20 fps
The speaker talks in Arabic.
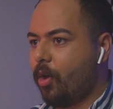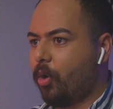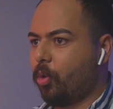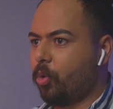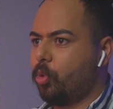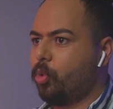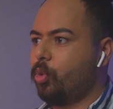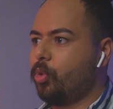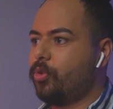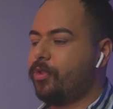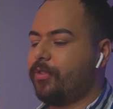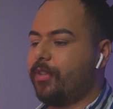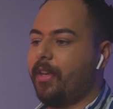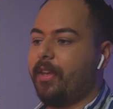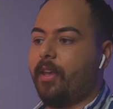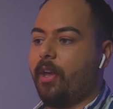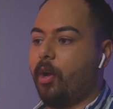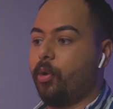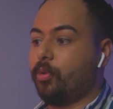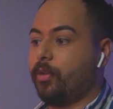ردود
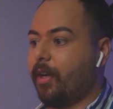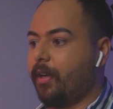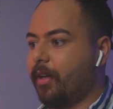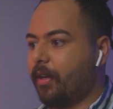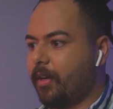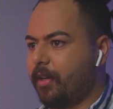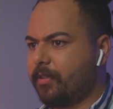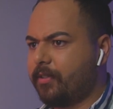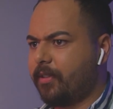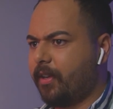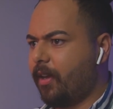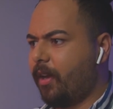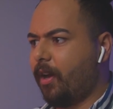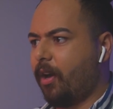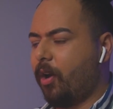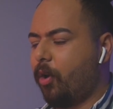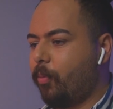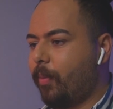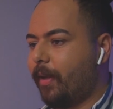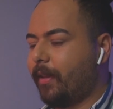سيئة أو تعليقات سيئة
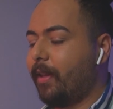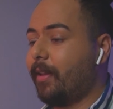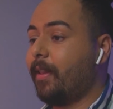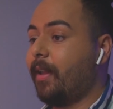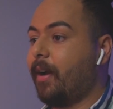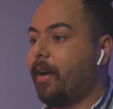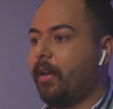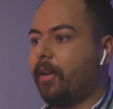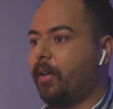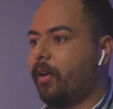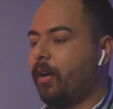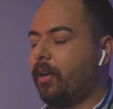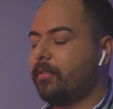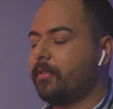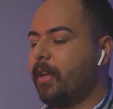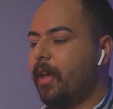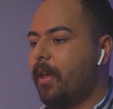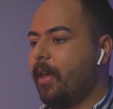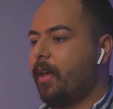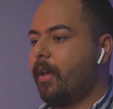أو بعثت لك على الخاص